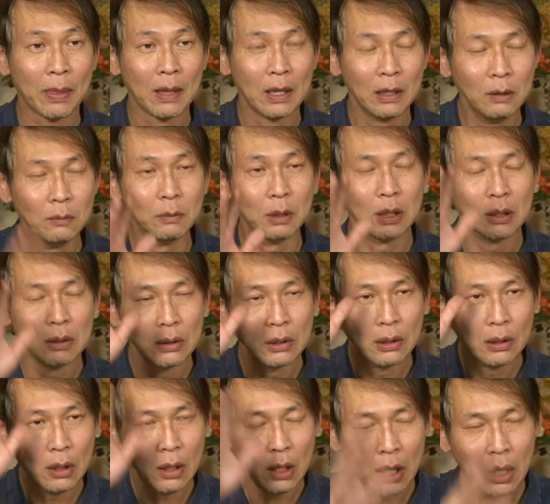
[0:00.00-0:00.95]
그러면
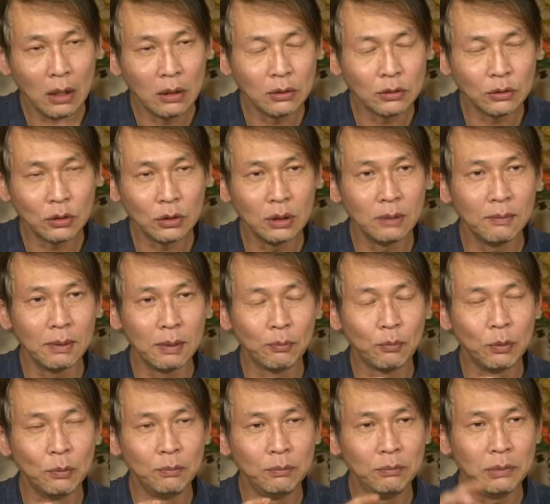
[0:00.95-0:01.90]
해능 스님이
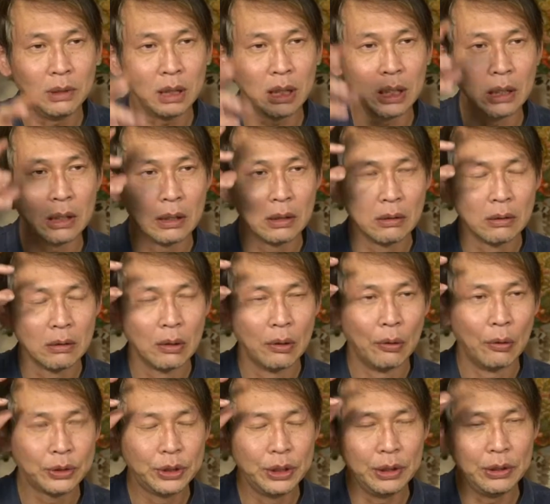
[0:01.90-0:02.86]
분명히
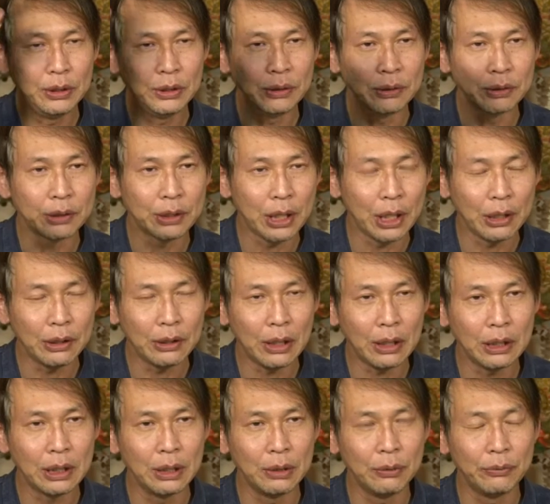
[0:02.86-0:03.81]
진리를
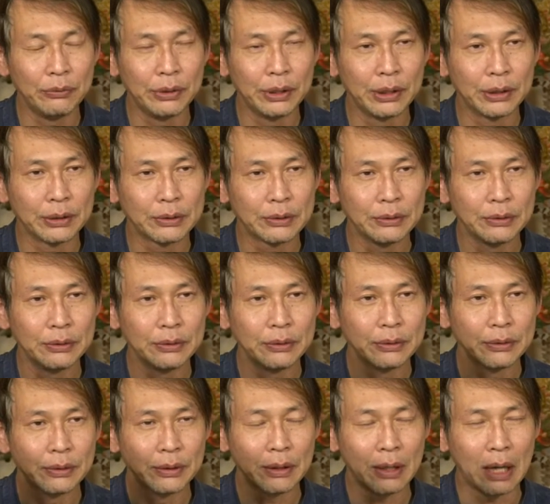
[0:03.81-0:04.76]
깨닫기
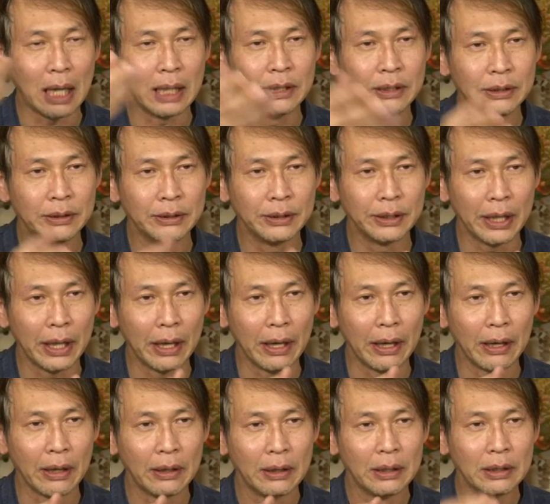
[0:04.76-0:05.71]
위해서
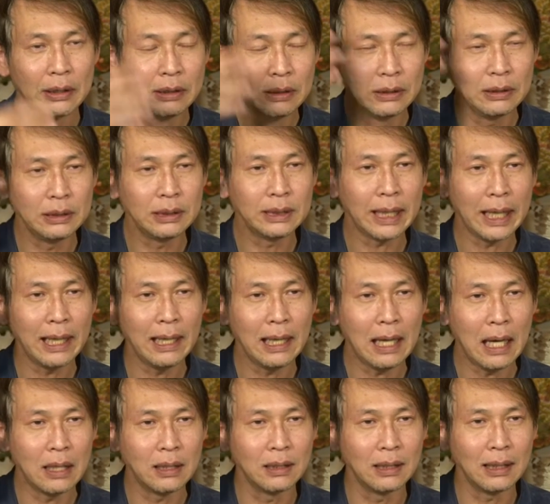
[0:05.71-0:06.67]
갔는데 그런
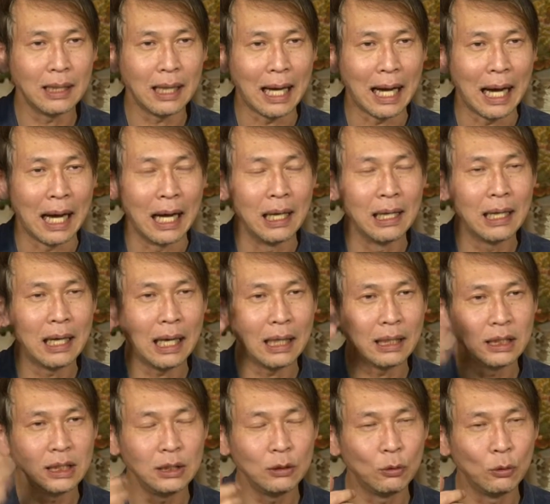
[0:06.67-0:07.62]
생각을 안
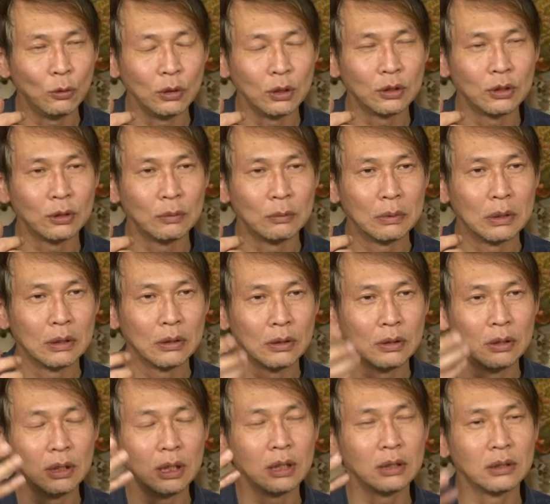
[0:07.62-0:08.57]
가지고 있으면
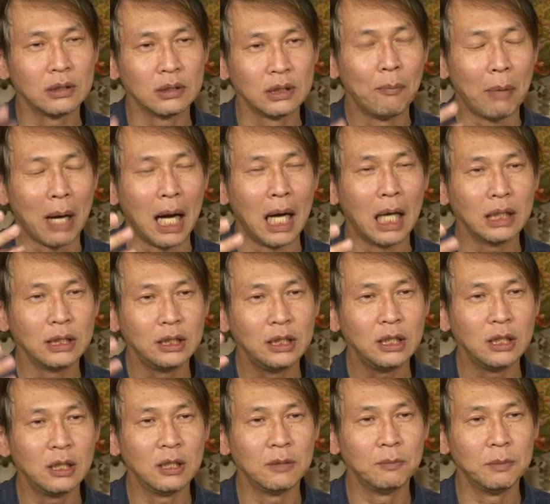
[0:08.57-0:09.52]
거기서
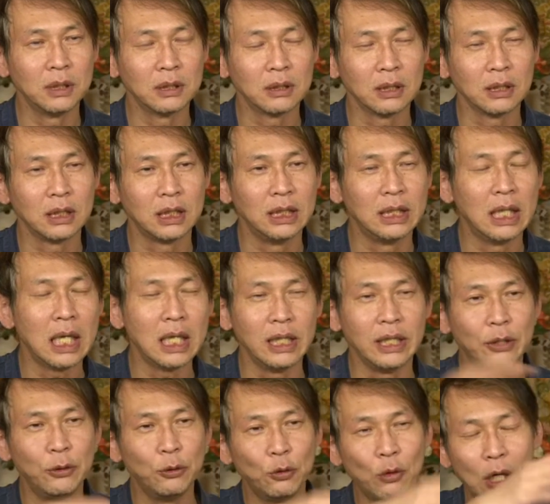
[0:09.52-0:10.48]
방아찧으면서 지낼
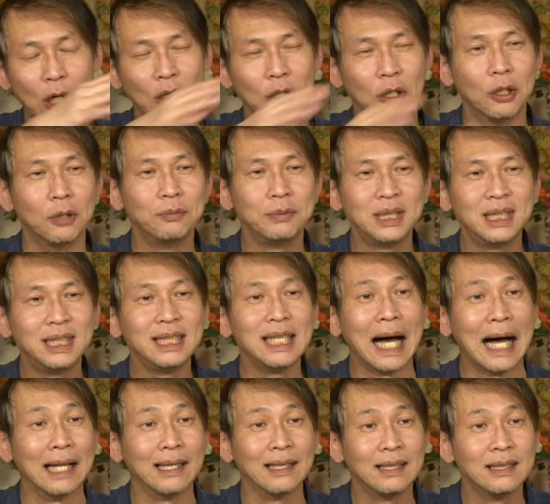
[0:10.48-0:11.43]
이유가 없지
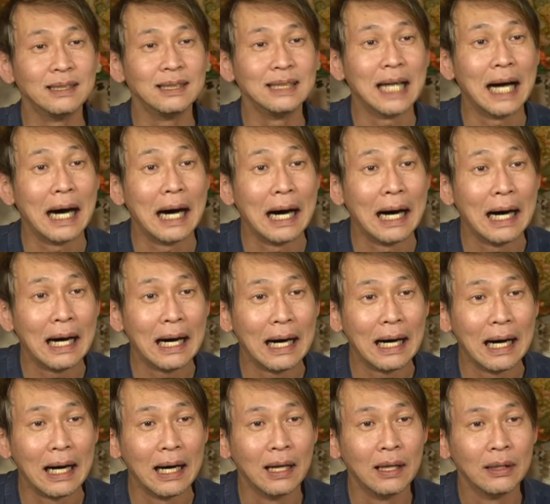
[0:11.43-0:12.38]

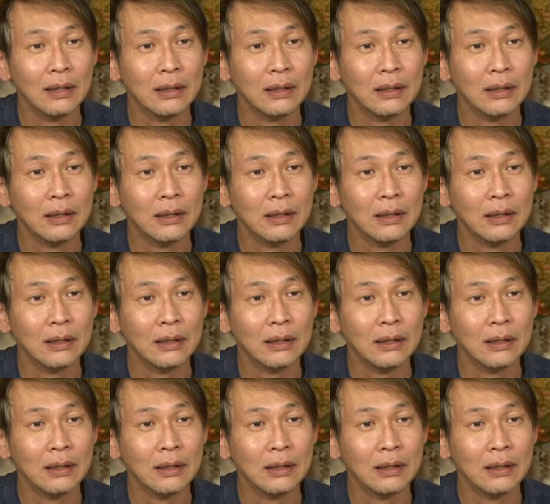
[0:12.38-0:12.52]
않느냐.